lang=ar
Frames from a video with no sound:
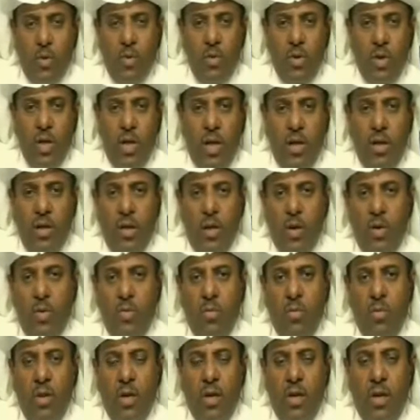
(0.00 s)

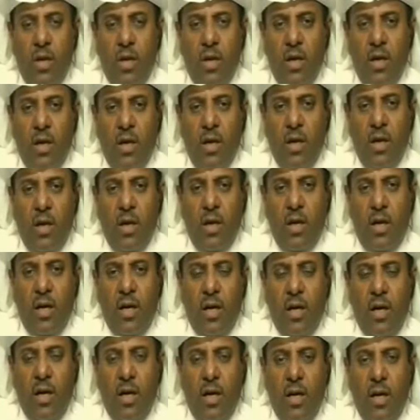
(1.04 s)
لأنهم آه،
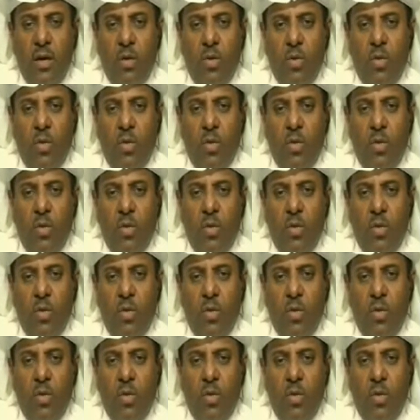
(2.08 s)
آه،